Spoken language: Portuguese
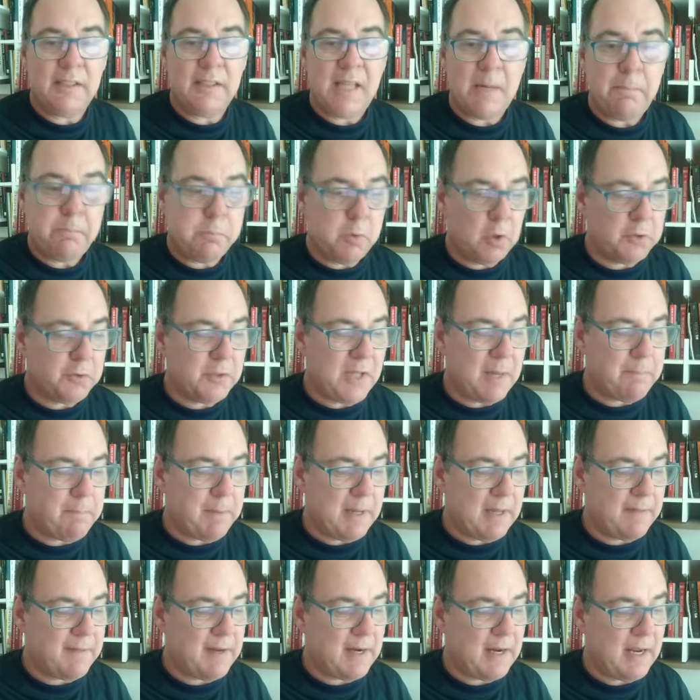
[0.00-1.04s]
Da Porto da
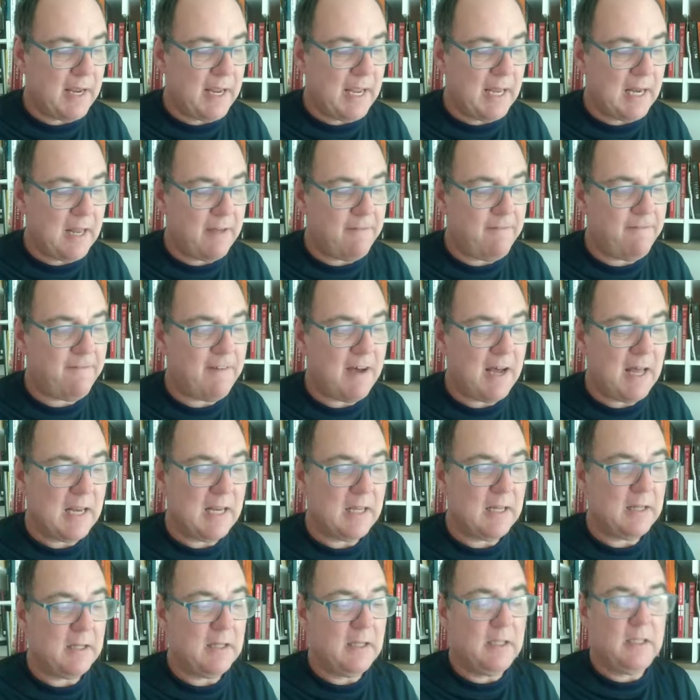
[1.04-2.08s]
Pedra ela
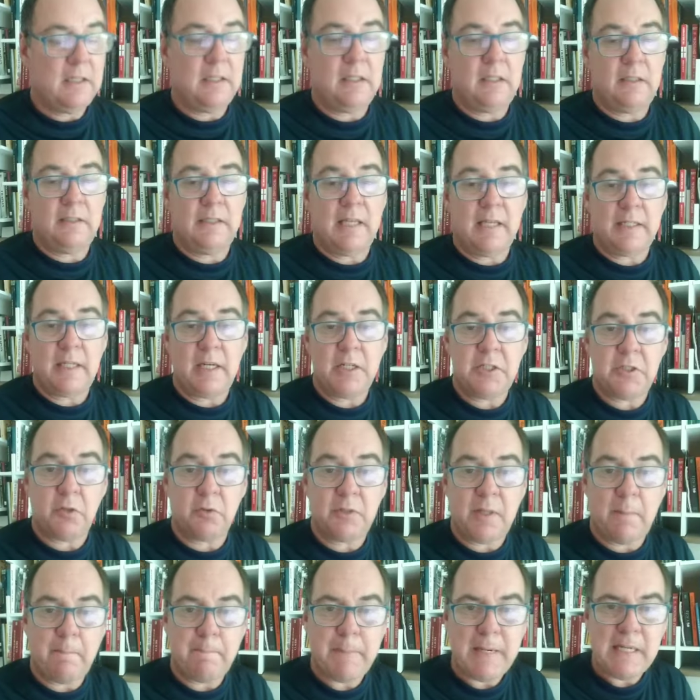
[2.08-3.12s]
fala da questão
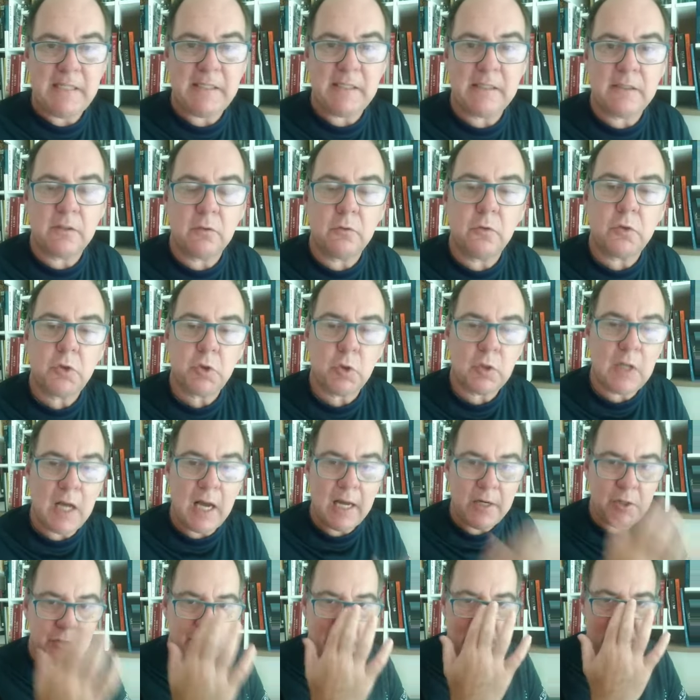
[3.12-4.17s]
da precisão dos
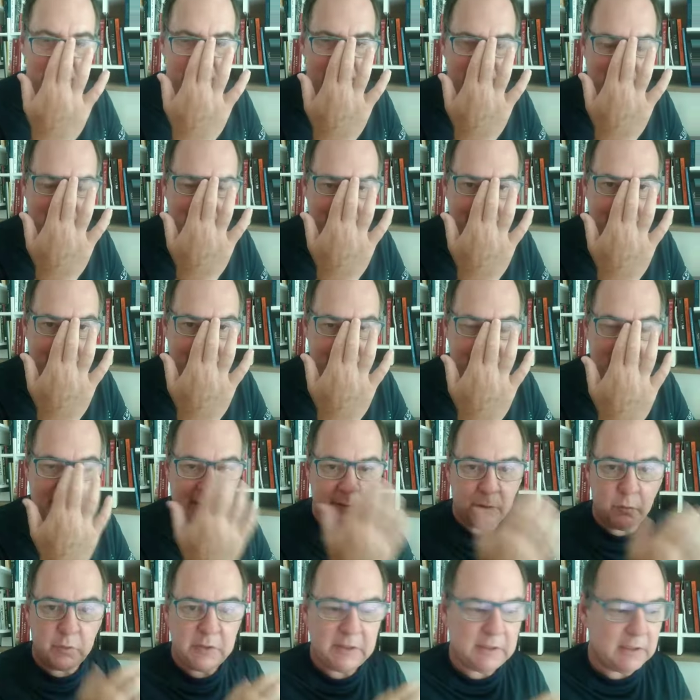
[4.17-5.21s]
chucalhos na levada. Ela
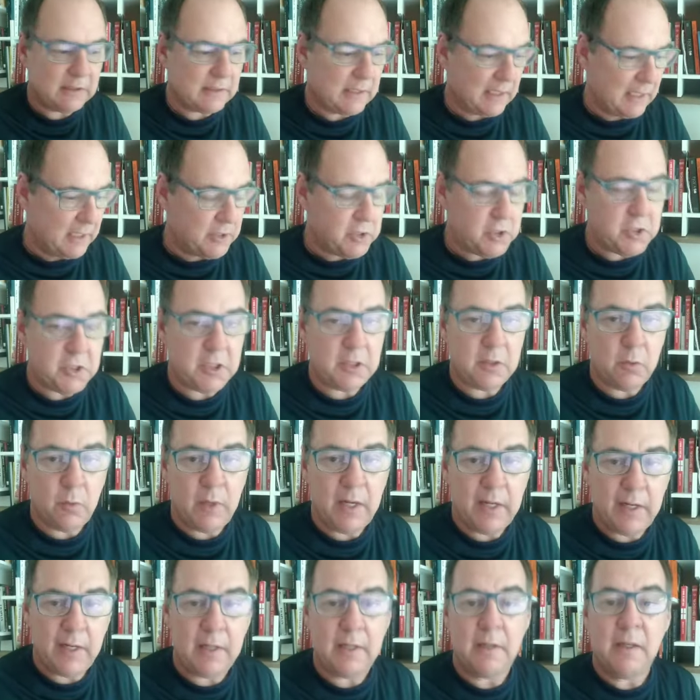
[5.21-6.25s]
não cita, ela diz que não
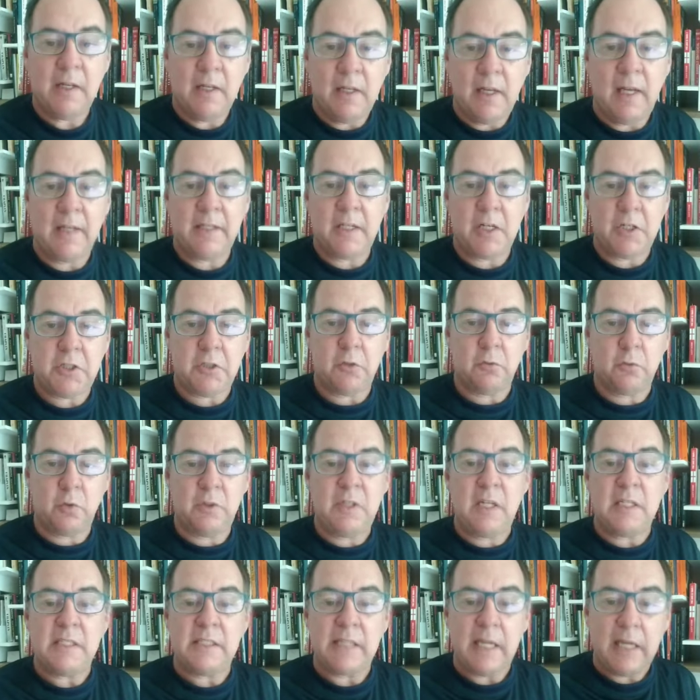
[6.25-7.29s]
é a questão do
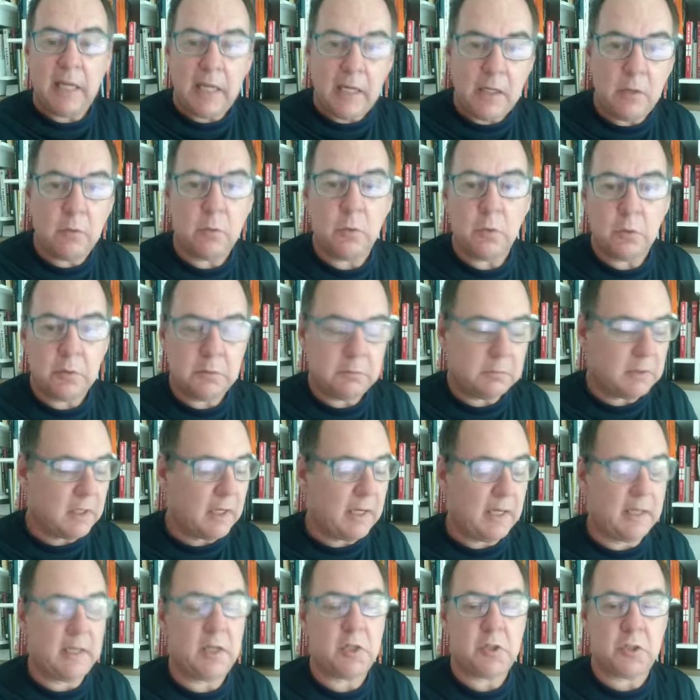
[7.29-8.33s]
desenho,
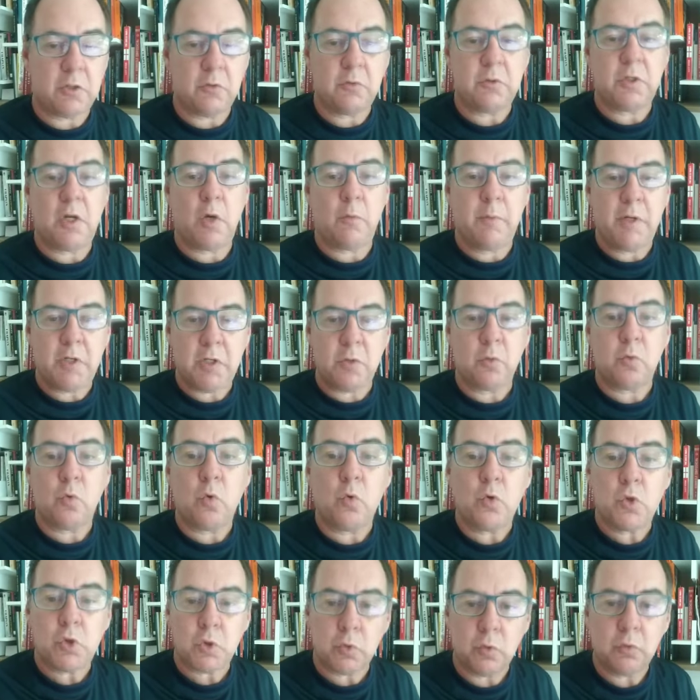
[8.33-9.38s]
é a questão realmente do
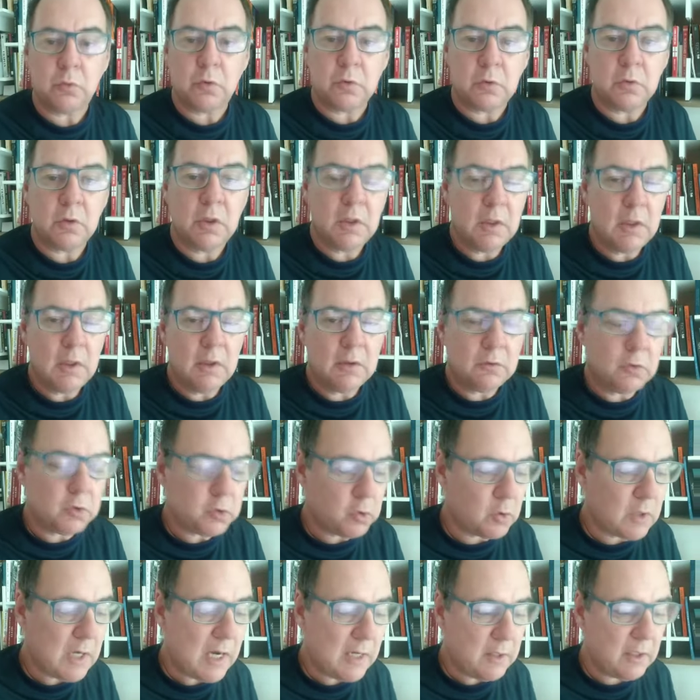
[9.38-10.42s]
conjunto do, do
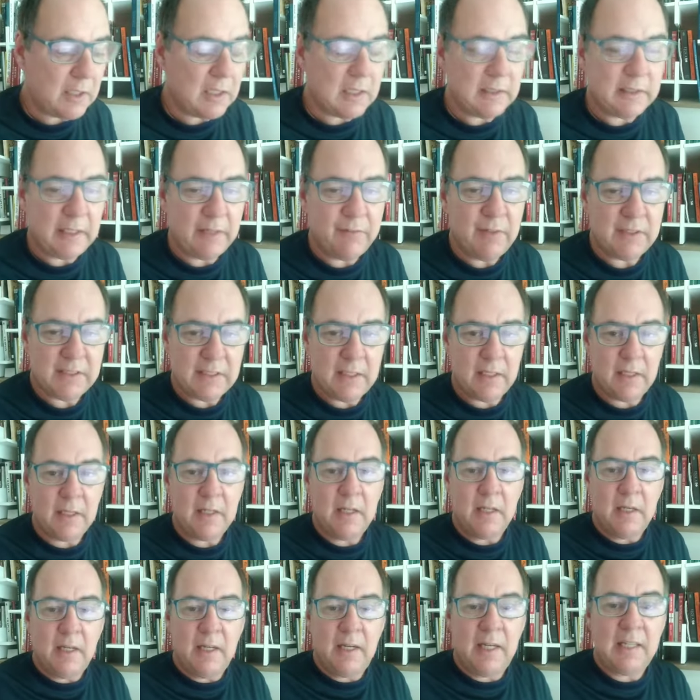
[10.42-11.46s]
que ela teve essa,
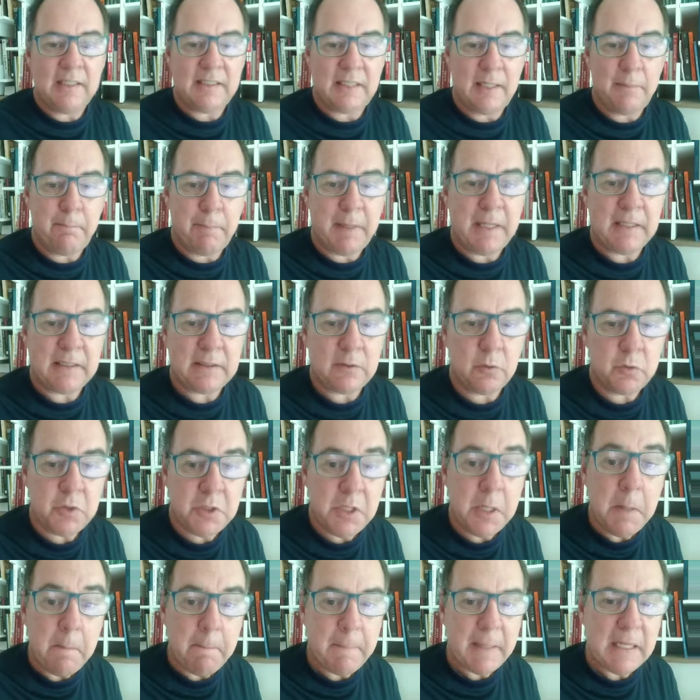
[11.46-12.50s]
essa impressão
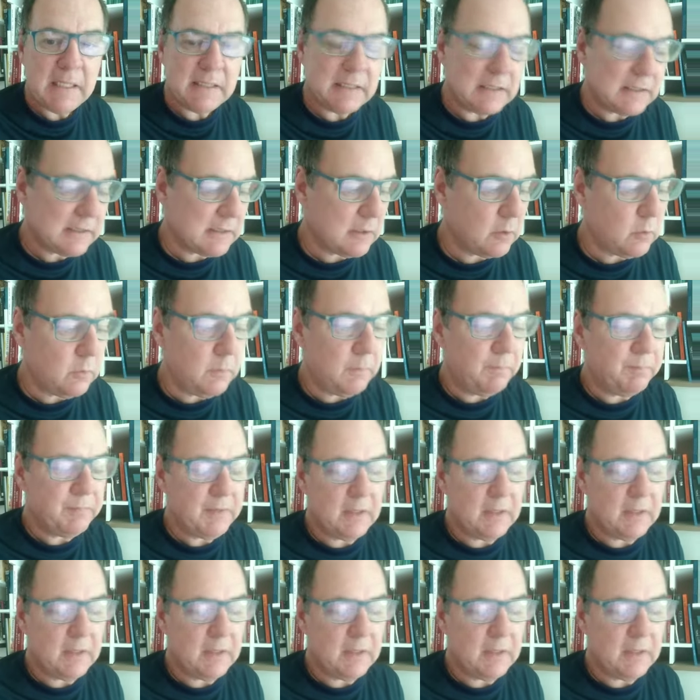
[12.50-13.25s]
de imprecisão.